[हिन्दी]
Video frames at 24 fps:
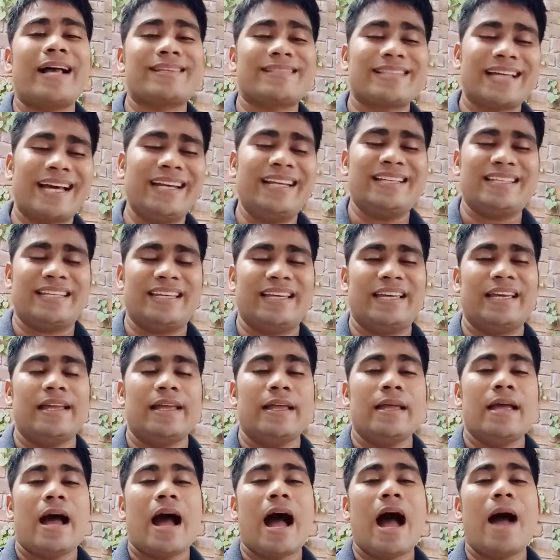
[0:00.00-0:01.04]
आसानी से
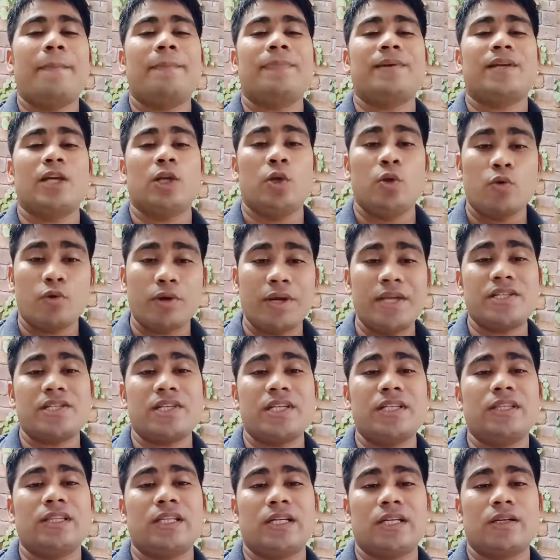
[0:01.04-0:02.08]
आपके
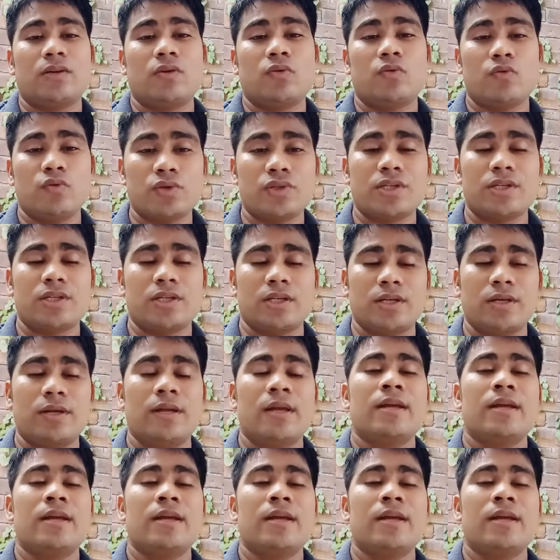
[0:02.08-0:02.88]
लोकेशन तक उस